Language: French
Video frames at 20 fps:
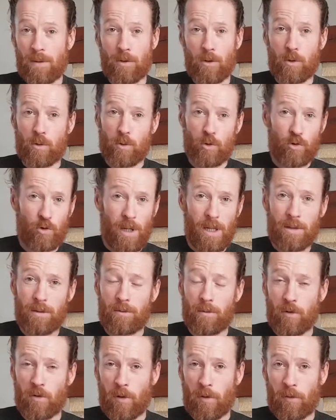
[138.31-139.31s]
votre conjointe,
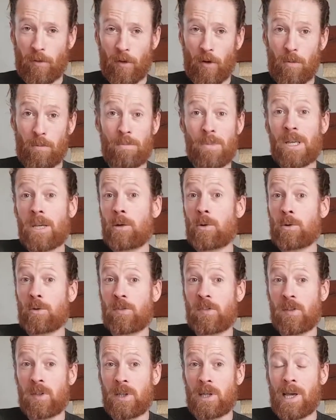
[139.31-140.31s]
vos enfants, mais
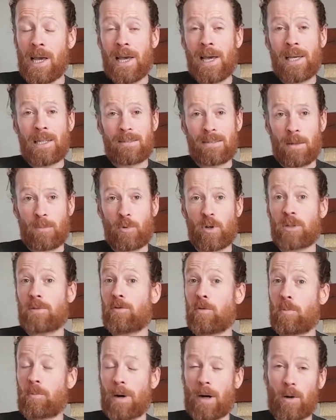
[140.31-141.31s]
aussi ça peut être
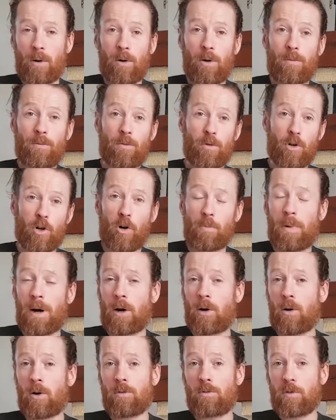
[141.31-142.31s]
vos parents, vos
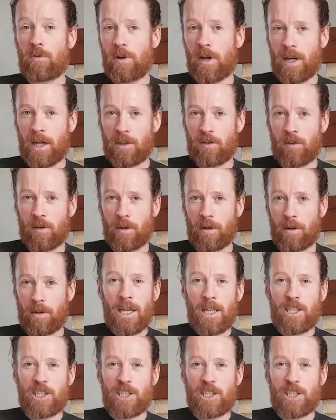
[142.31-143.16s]
grands-parents, vos frères et sœurs.